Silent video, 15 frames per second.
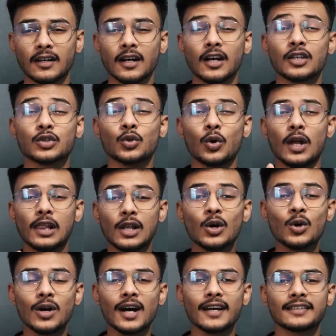सो हेलो
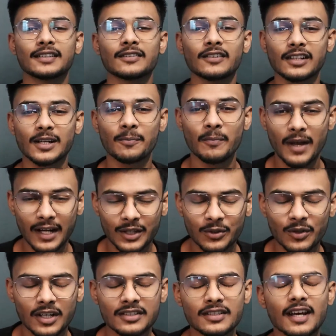गाइज एंड वेलकम बैक टू आर
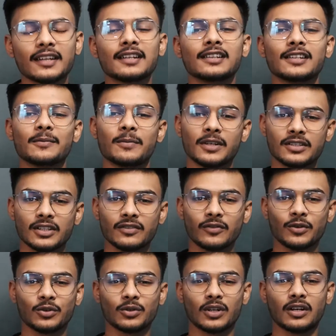चैनल द बजट
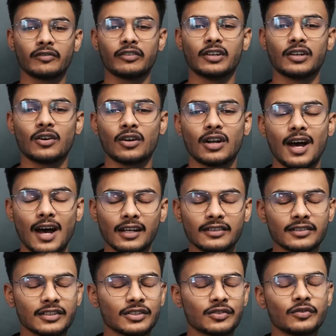फोटोग्राफर और आज की
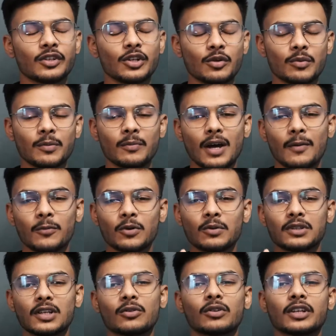इस वीडियो में मैं आपको
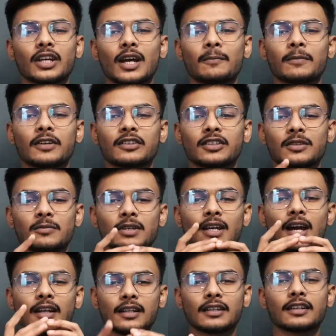बताऊंगा कि आप किसी भी
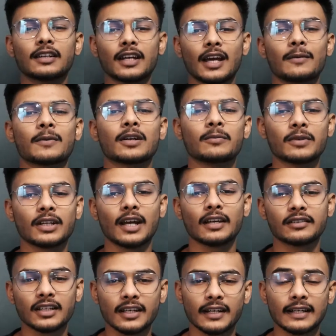कैनल के कैमरा में कैसे
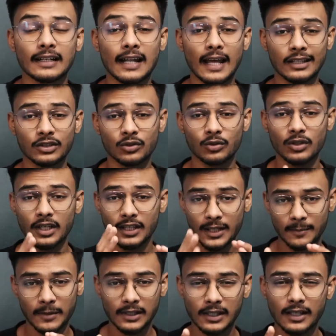ग्रिड लाइंस को
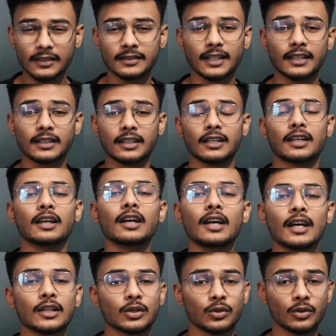इनेबल कर सकते हैं
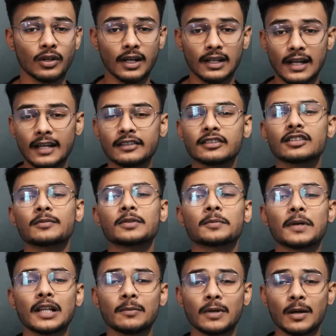तो ग्रिड लाइन्स से सबसे पहले
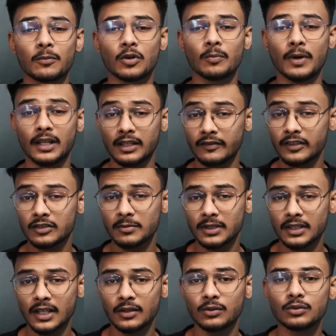मैं आपको बेनिफिट्स बता दूं